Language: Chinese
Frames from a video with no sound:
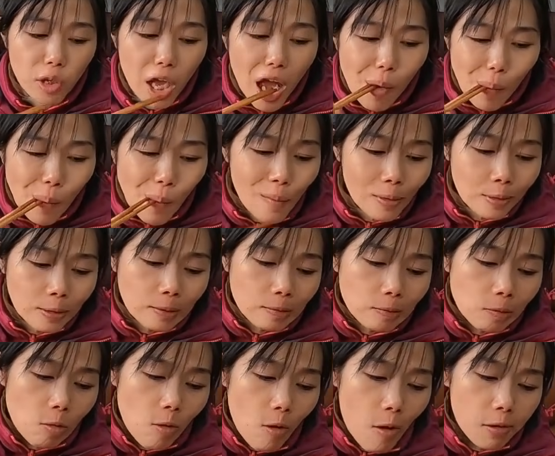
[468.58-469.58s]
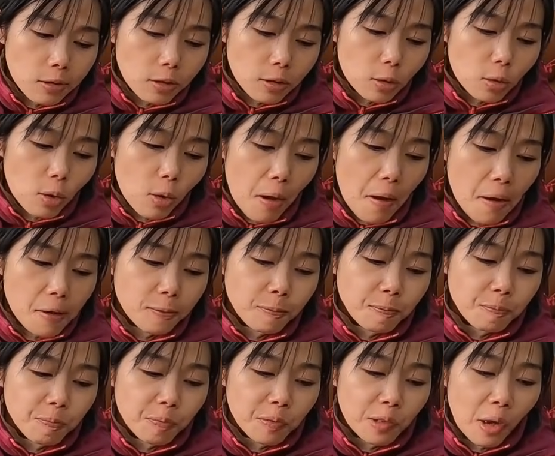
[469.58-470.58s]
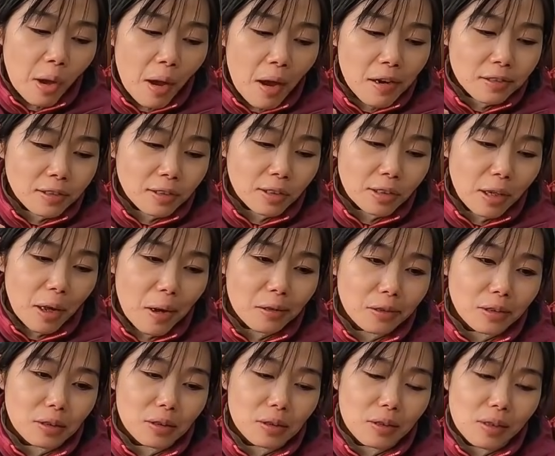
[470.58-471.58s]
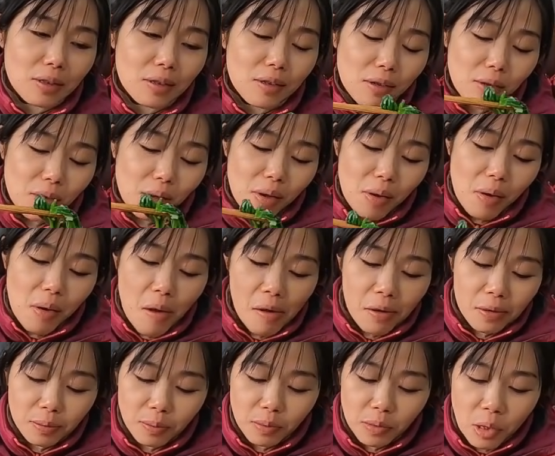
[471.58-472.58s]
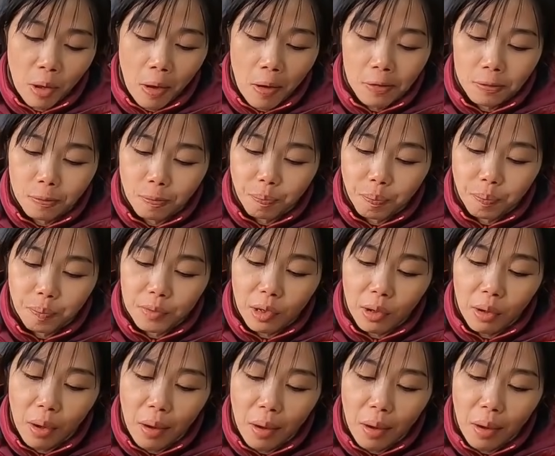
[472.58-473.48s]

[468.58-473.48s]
不能喝酒的人呢也恼火，就像我以前捕鱼有一个朋友就是这样。